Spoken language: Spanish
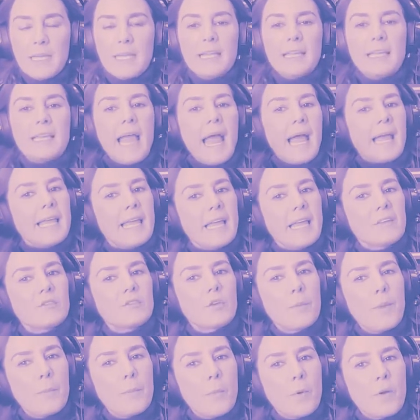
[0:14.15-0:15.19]
Y ahí
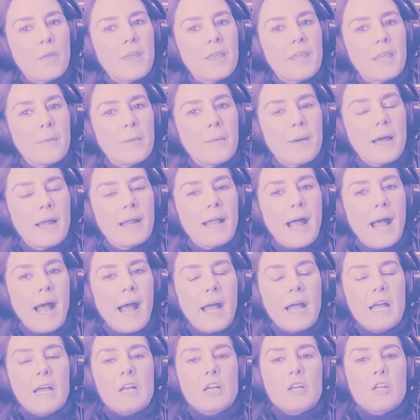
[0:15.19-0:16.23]
eso me puede llevar
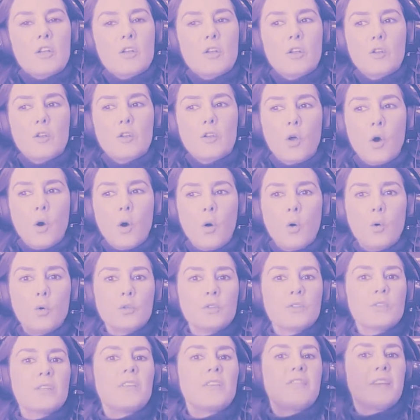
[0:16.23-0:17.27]
a no
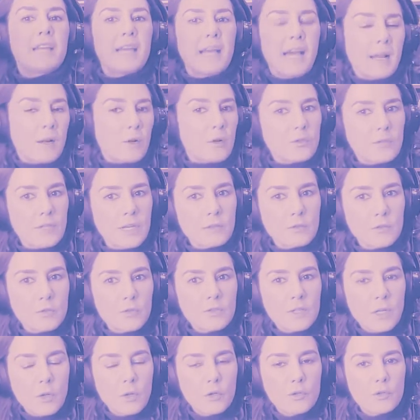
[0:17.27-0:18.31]
justificar los
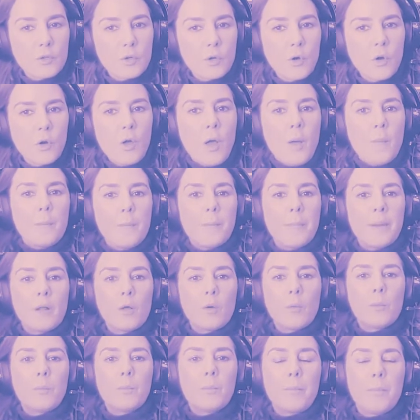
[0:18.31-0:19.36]
actos del otro,
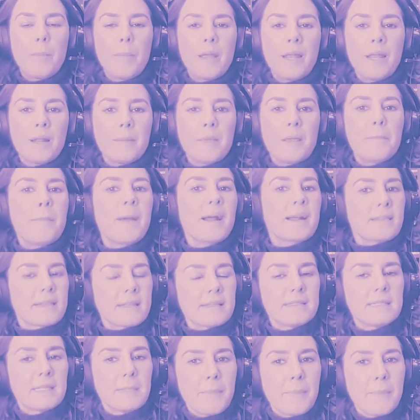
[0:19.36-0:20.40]
pero ver mi
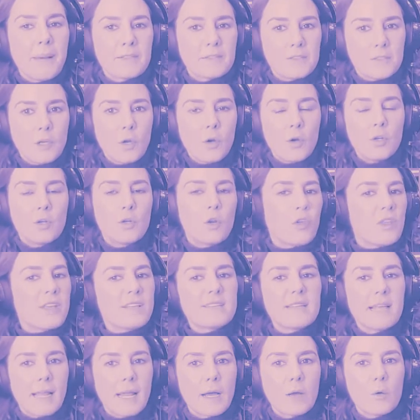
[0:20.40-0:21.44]
participación, no
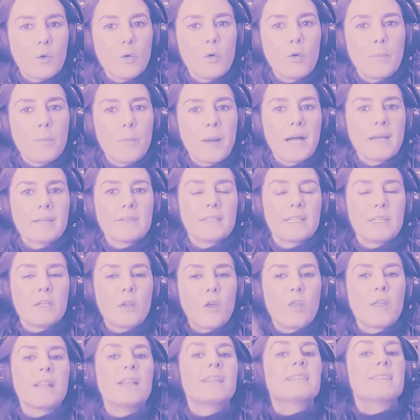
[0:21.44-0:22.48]
desde la culpa,
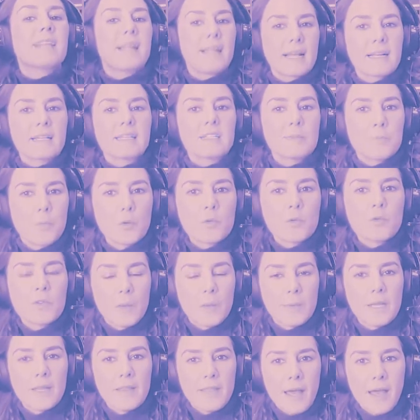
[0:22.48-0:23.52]
sino desde la
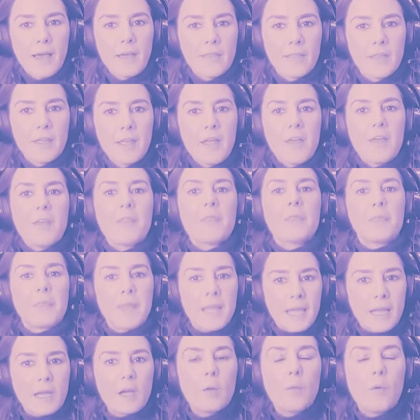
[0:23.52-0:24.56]
responsabilidad,
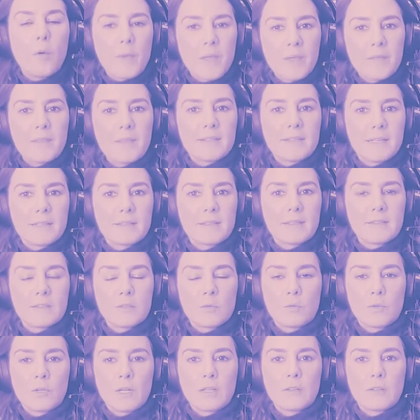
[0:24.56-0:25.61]
de, como bien decías hace
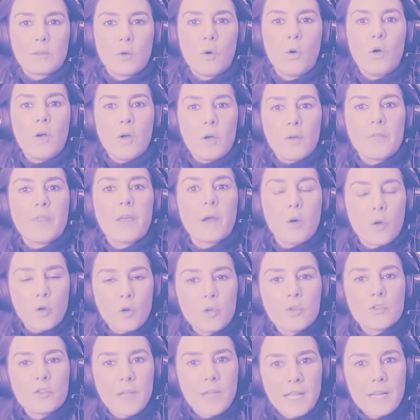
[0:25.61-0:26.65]
un rato, de
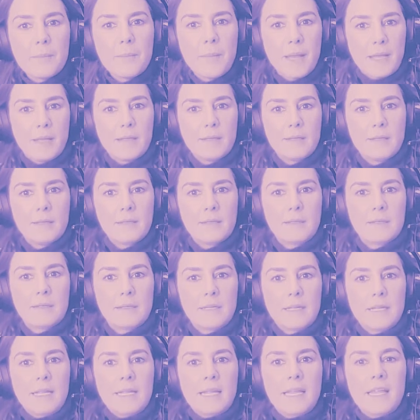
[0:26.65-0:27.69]
conocerme
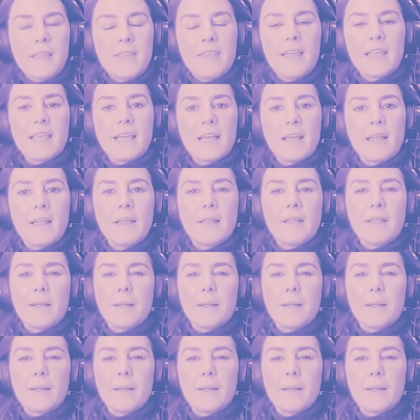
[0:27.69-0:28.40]
y de ya